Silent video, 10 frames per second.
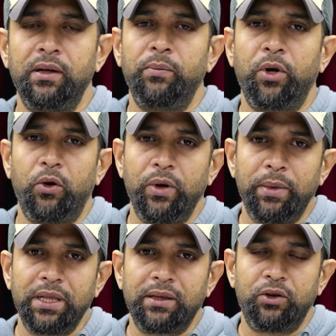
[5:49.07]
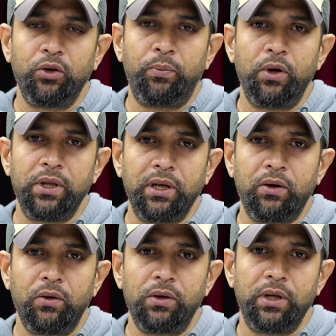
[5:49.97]
Pero obviamente estos
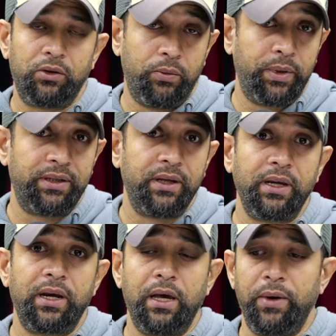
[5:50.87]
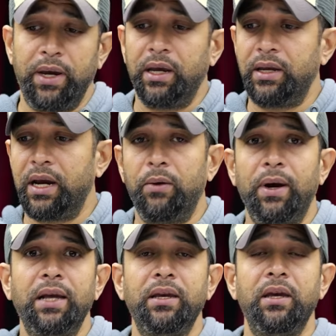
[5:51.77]
políticos, estos presidentes, cada vez que llegaban
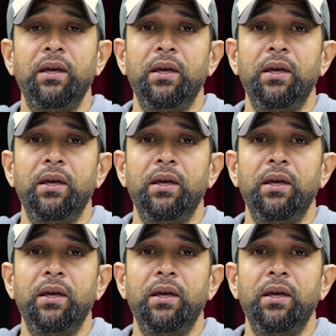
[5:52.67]
allí,